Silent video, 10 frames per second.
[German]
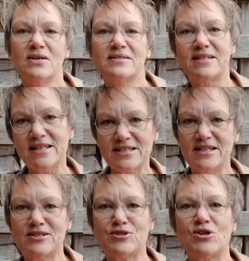
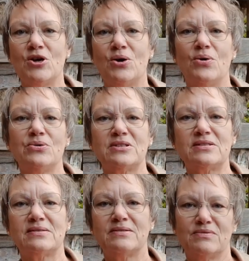Sehtest
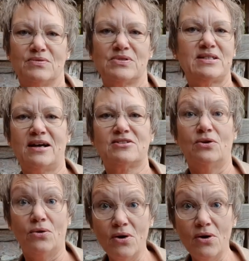und sagte,